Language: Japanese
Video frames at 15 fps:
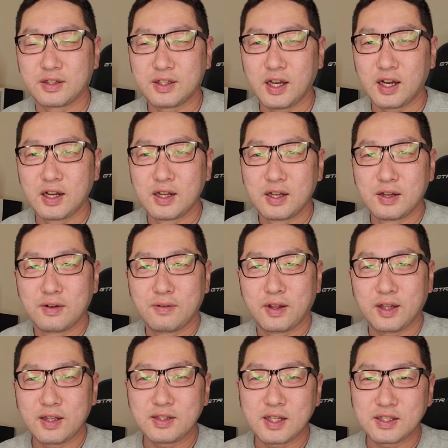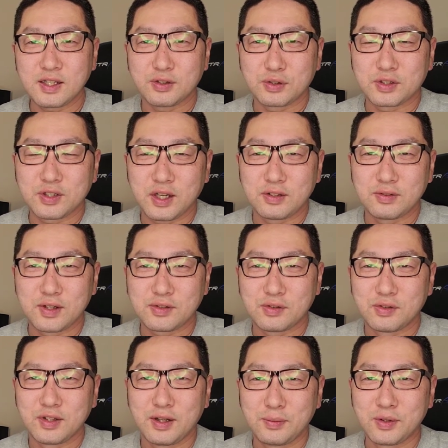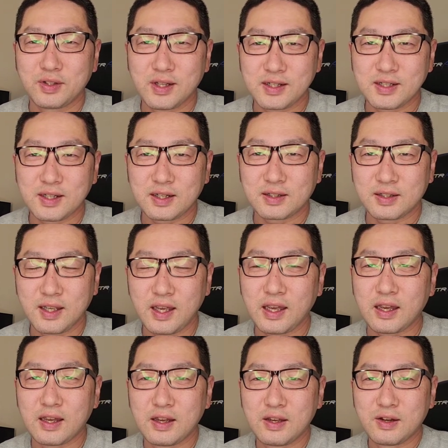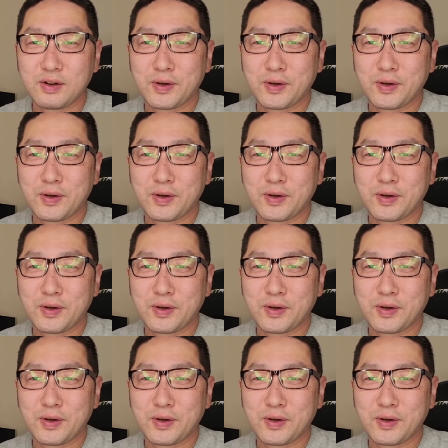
いや、私たちが解きたいのはそんな問題じゃなくて、